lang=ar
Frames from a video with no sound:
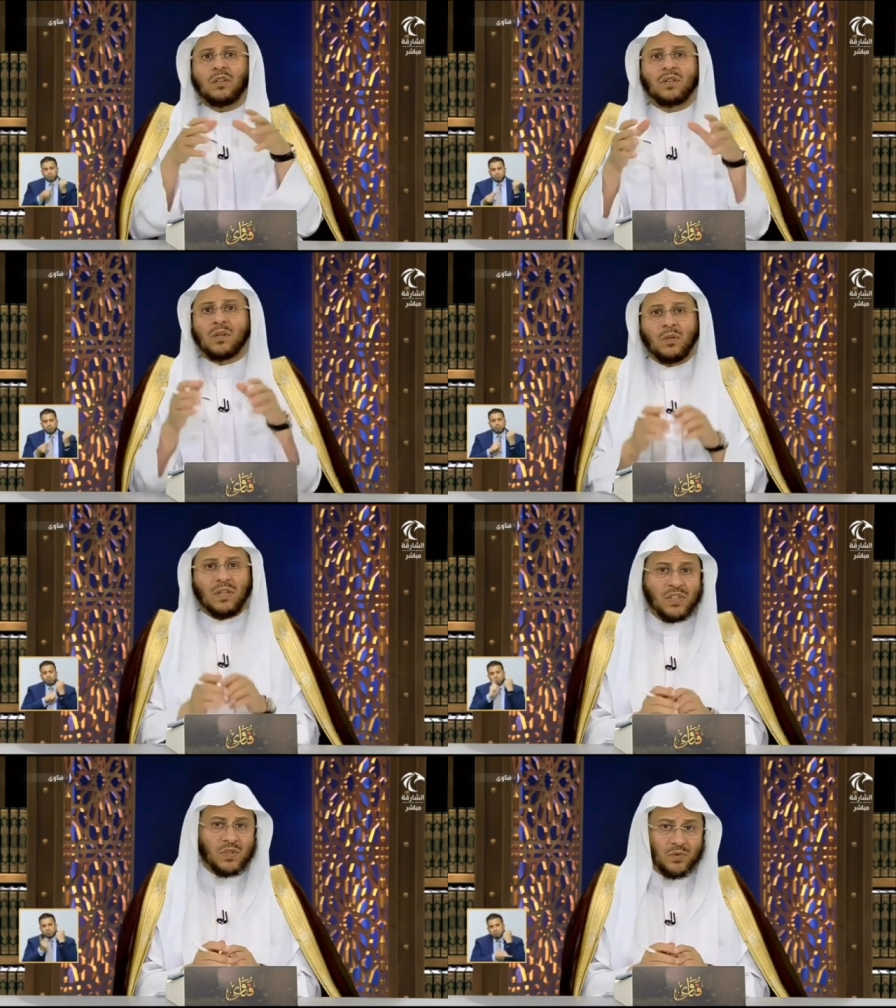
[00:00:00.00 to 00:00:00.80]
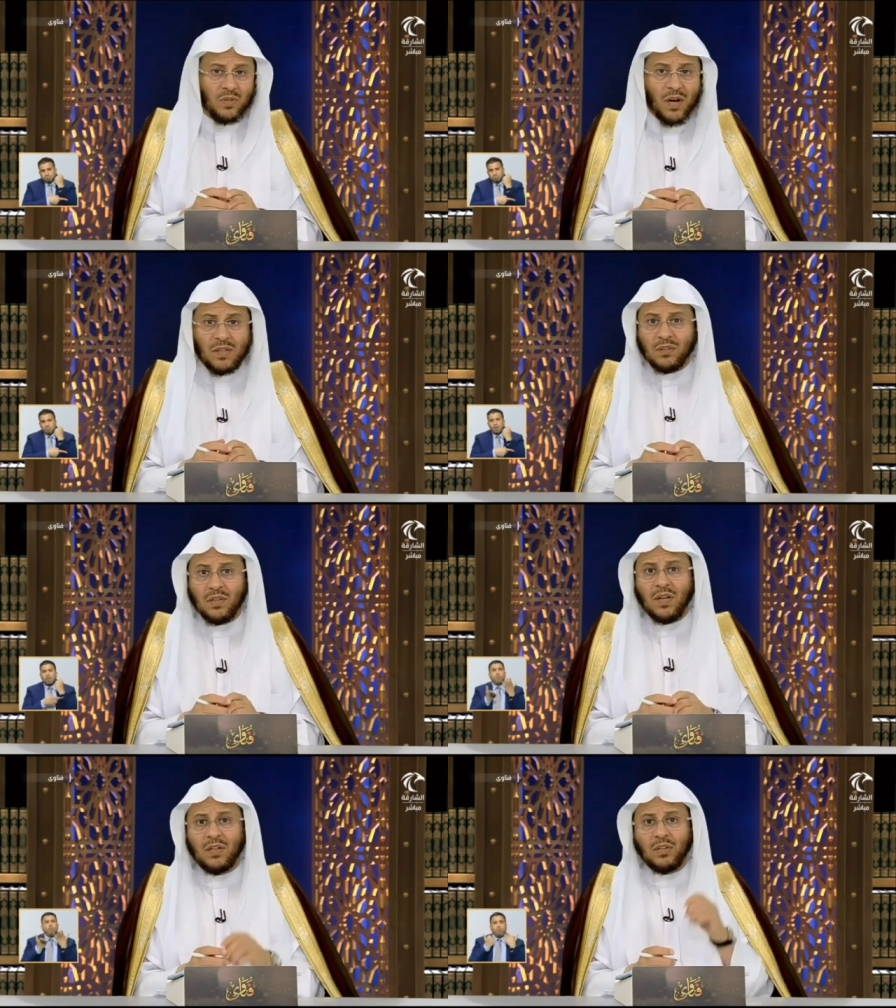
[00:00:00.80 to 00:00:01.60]
قدره الله عز وجل قال
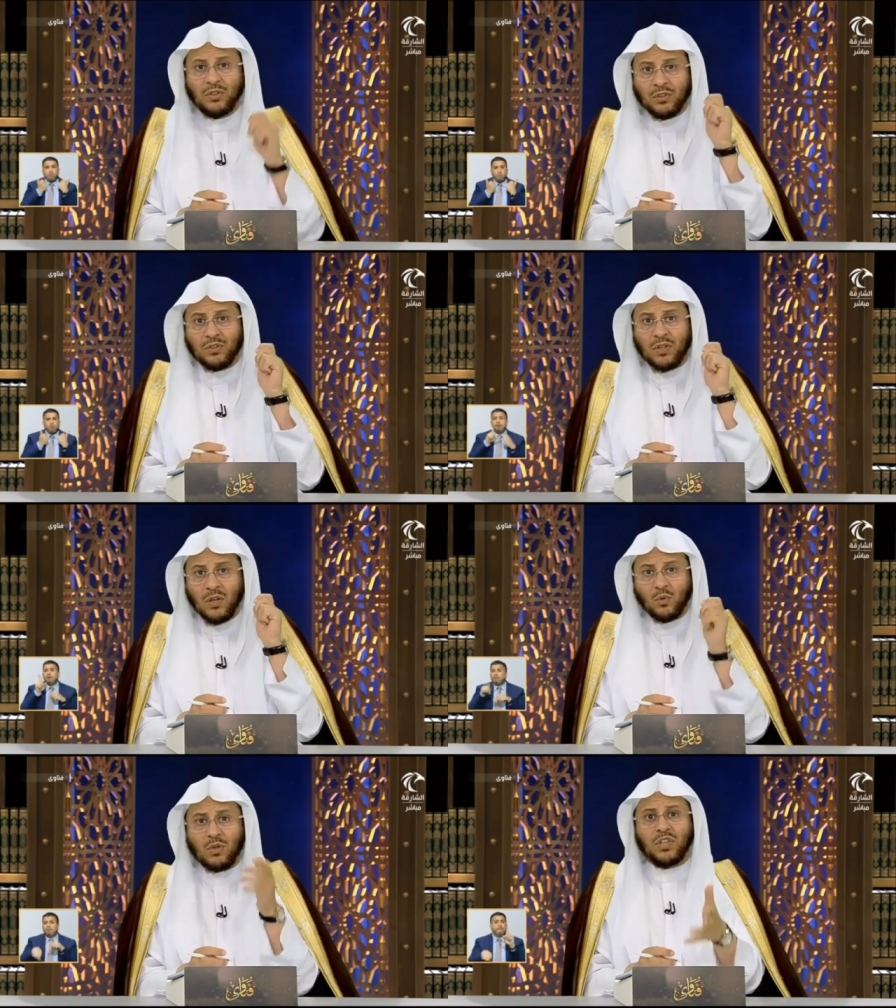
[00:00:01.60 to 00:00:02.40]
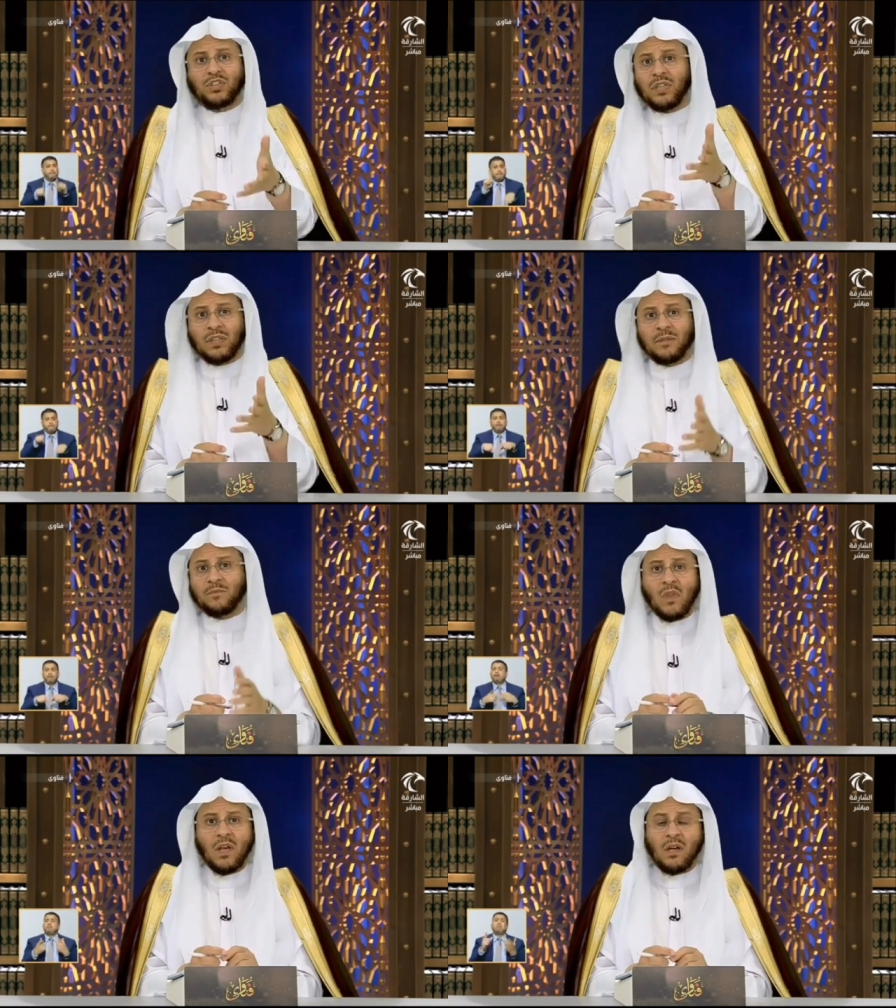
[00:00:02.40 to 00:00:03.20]
تعالى إنا كل شيء